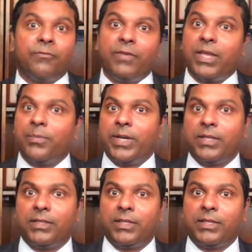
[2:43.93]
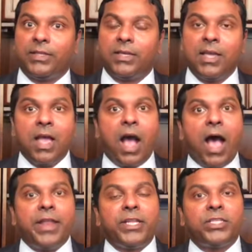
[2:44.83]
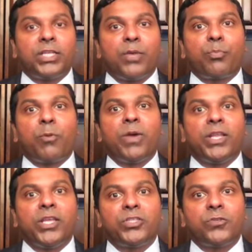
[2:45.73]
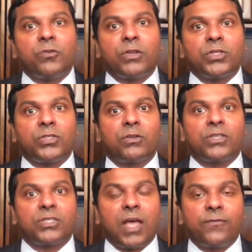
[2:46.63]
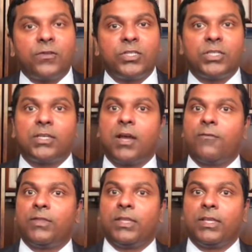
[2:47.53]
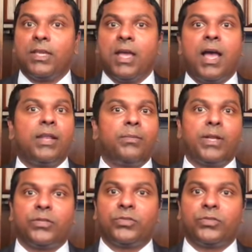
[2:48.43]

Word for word: వేయబడింది నిచ్చిన ప్రభు అయిన యేసుక్రీస్తుకు సాదృశ్యంగా ఉంది అని మనం